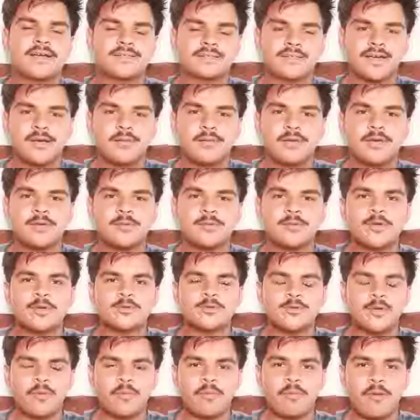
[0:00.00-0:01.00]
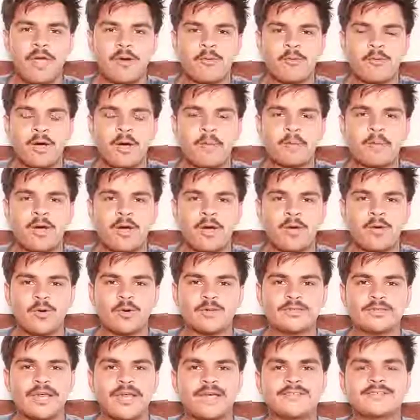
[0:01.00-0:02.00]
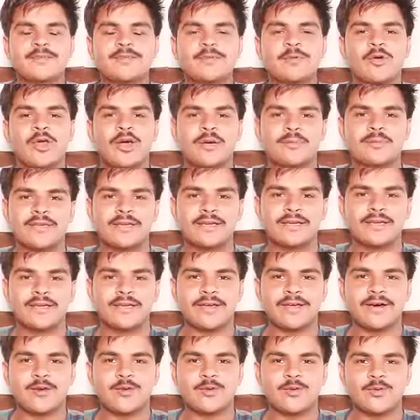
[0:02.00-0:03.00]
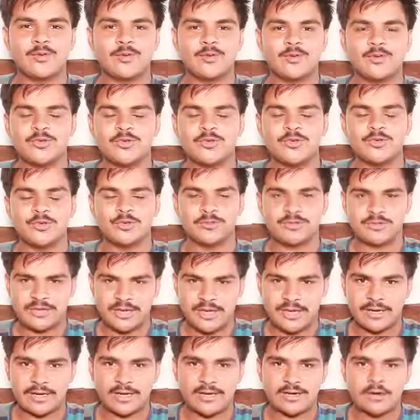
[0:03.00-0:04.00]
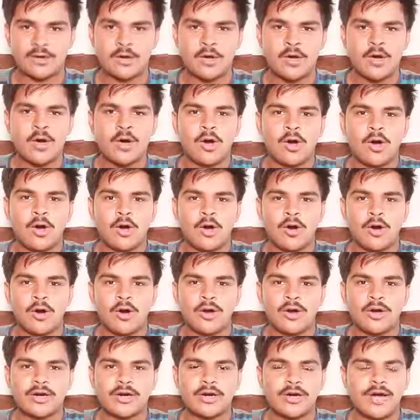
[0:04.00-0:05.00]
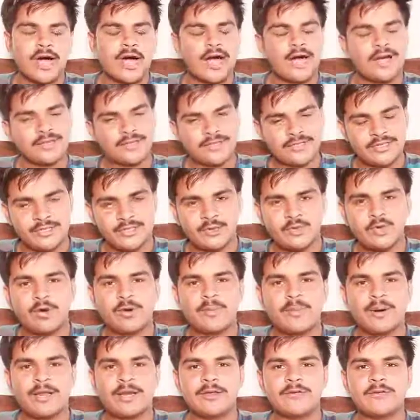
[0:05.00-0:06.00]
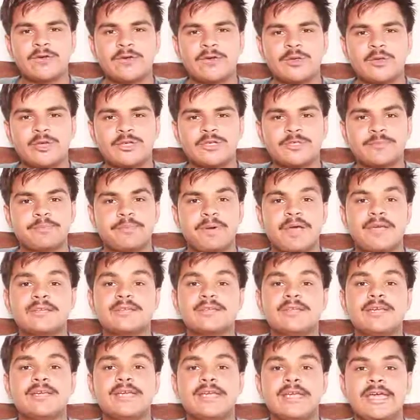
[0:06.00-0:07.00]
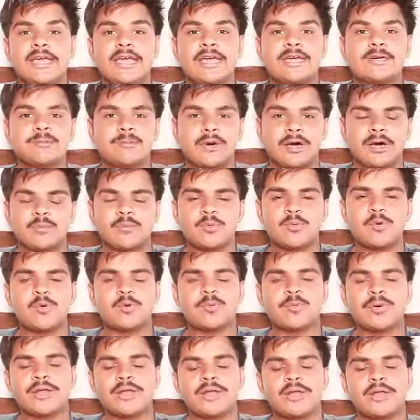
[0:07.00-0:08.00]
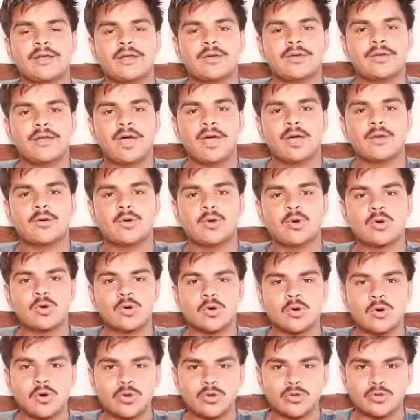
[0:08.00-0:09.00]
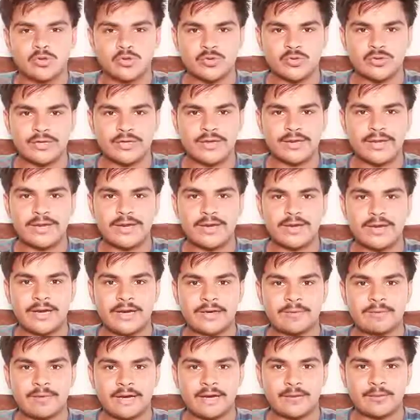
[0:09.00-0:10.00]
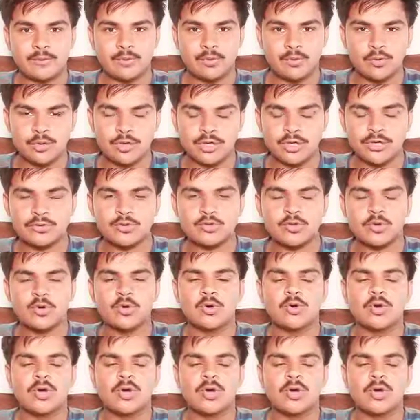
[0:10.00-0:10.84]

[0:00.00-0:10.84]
असलम दोस्तों मैं हूं आपका होस्ट आसिम और आप देख रहे हैं हाउ टू डू यूट्यूब चैनल और आज की जो हमारी वीडियो है स्पेशली एट बॉल पूल पर है लाखों करोड़ों यूज़र हैं एट बाल पूल के जो